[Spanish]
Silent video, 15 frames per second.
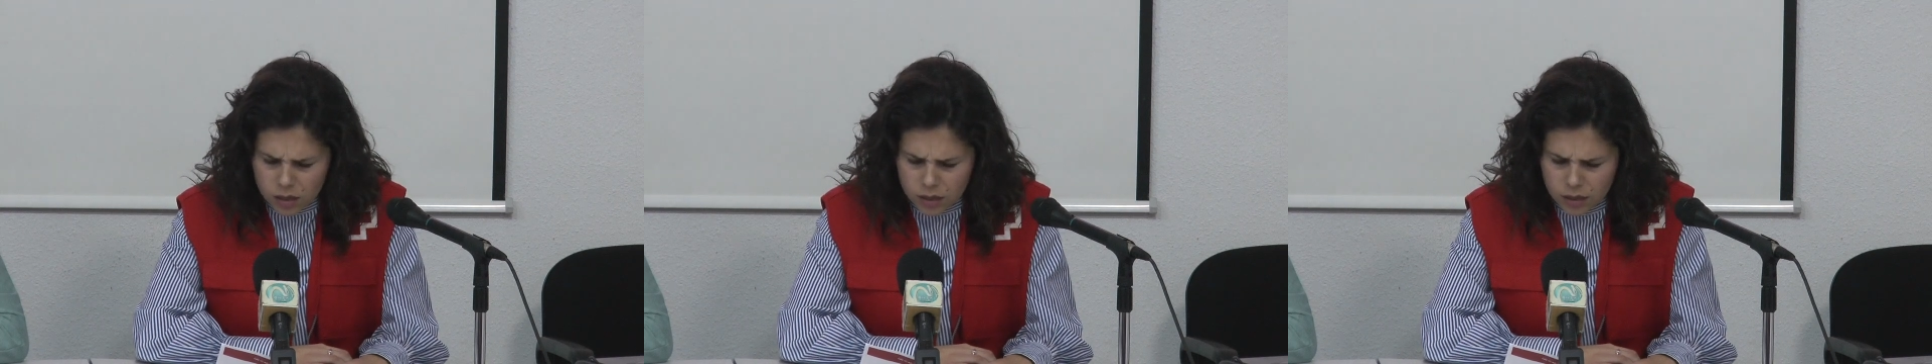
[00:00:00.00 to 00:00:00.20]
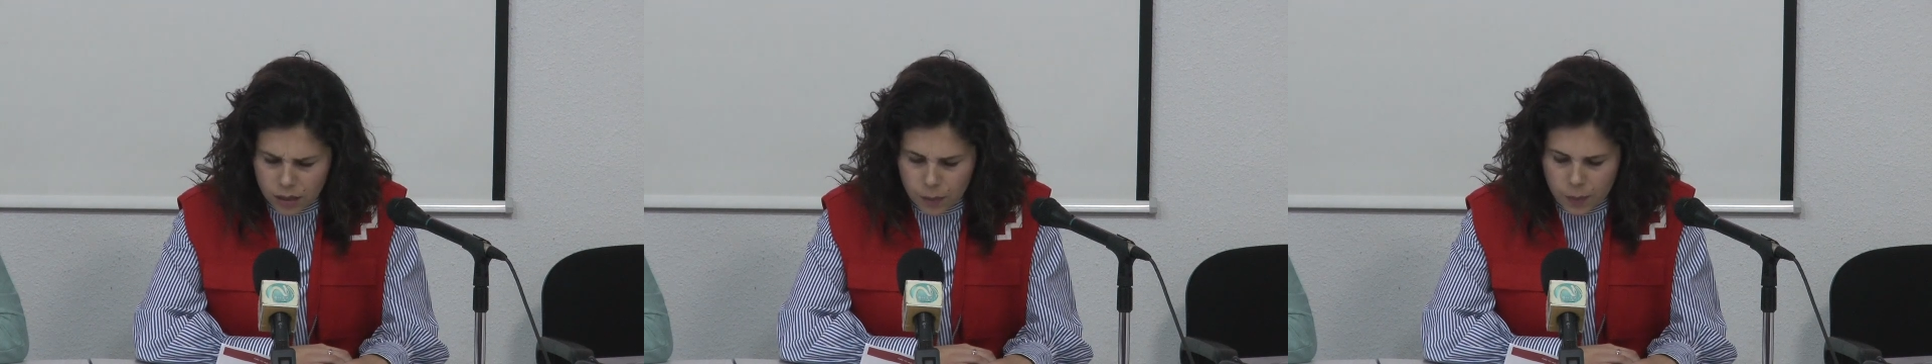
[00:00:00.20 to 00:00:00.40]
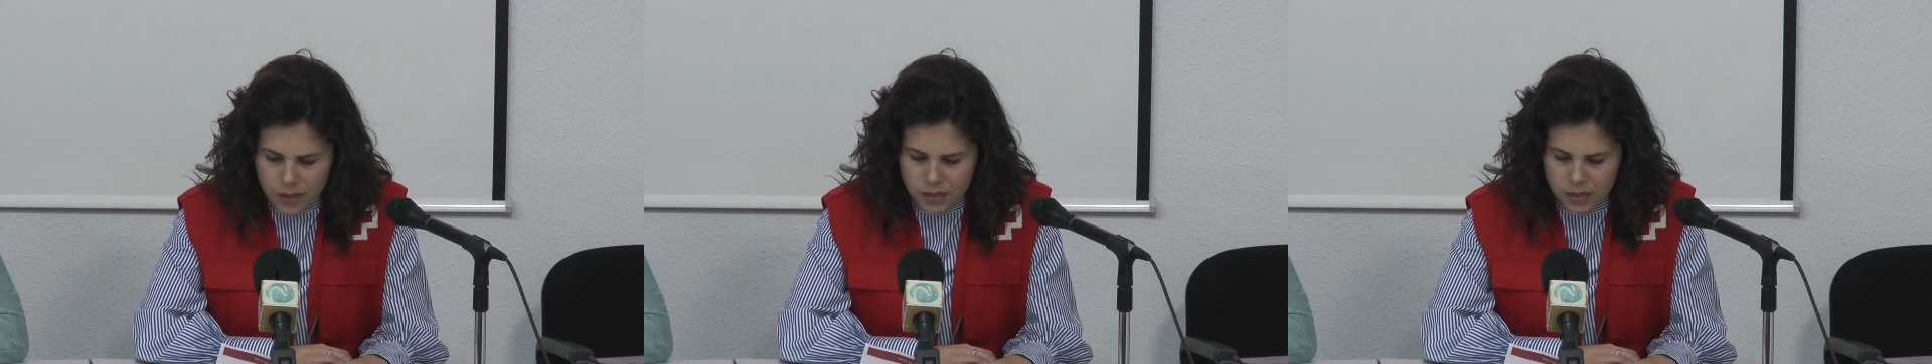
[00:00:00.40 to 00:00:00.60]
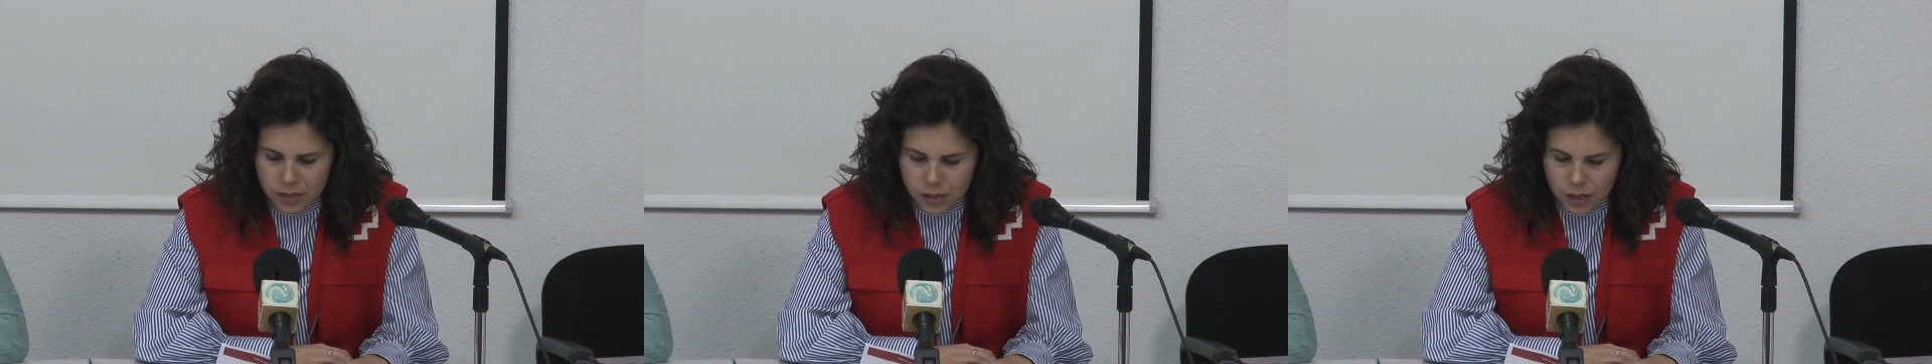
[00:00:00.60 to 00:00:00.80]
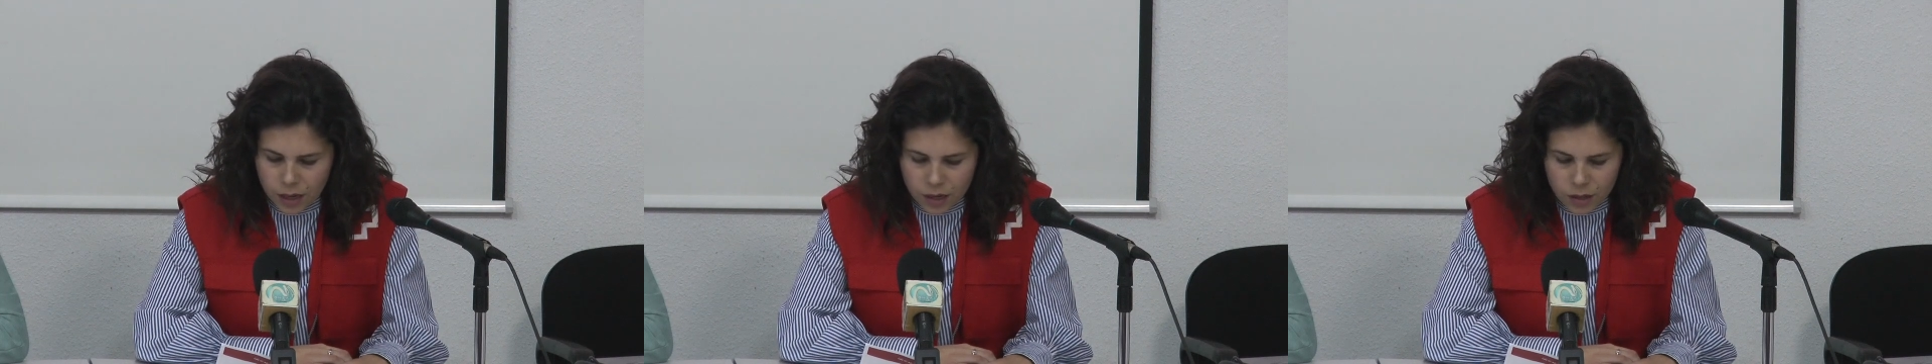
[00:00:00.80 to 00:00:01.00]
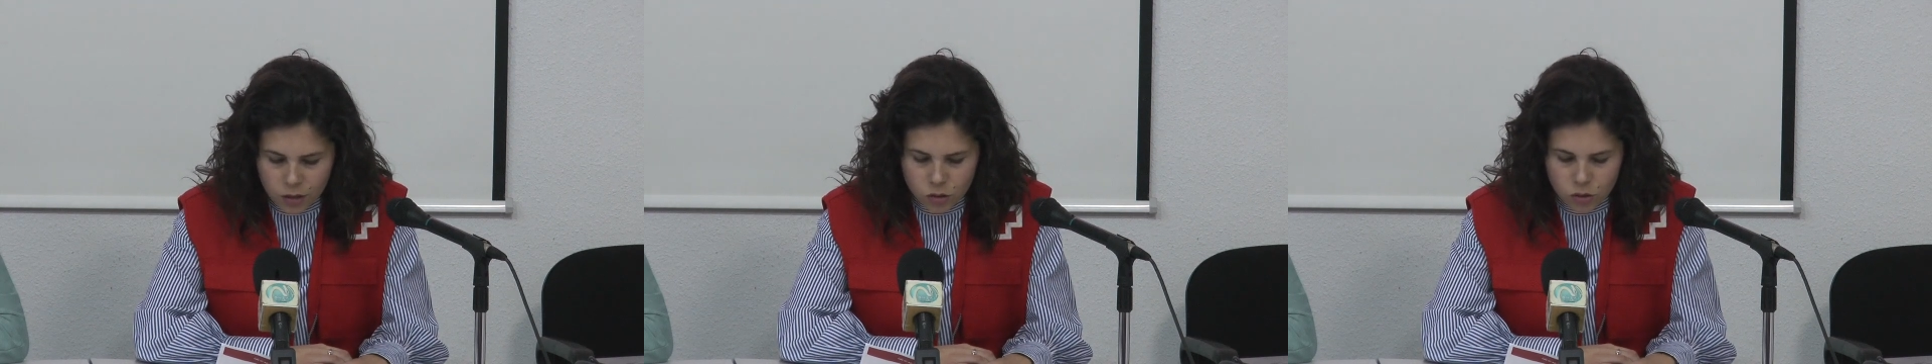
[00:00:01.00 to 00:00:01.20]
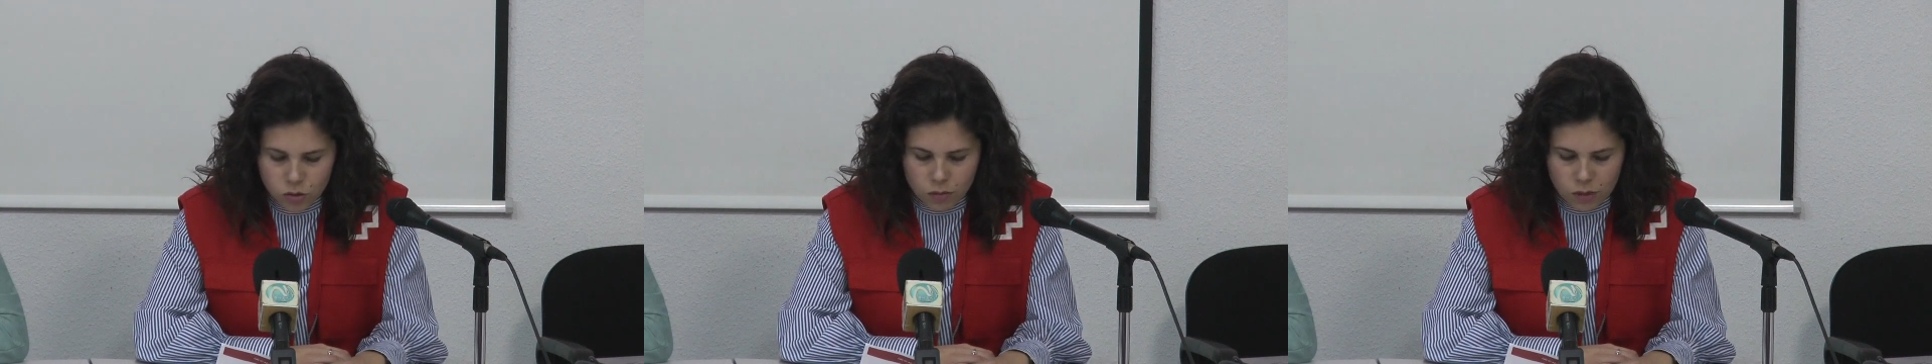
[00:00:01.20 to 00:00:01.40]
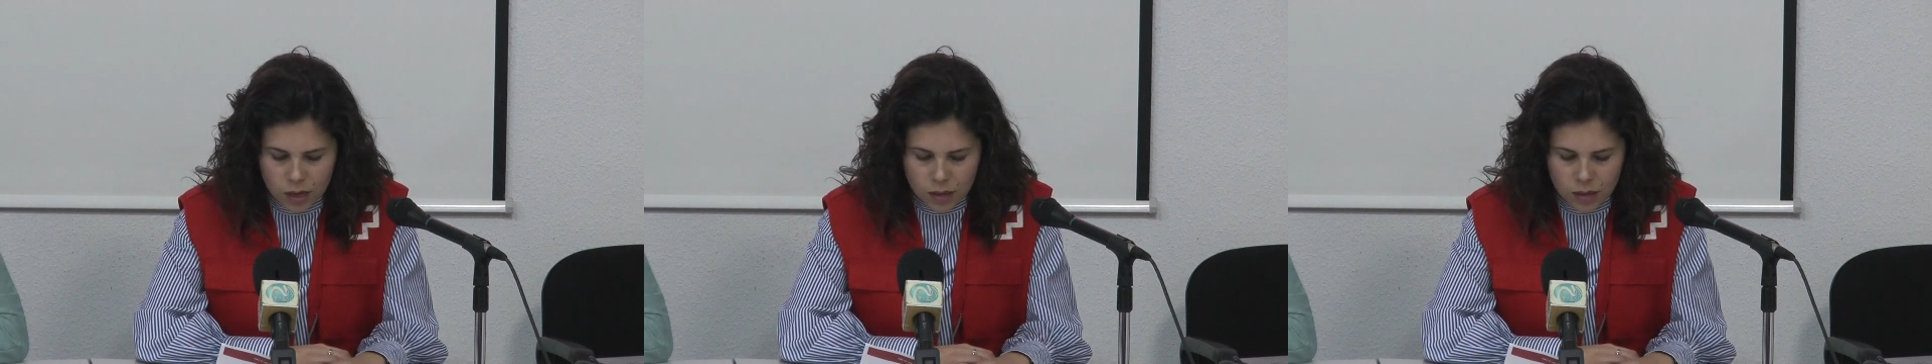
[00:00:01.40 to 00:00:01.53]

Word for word: dispensarios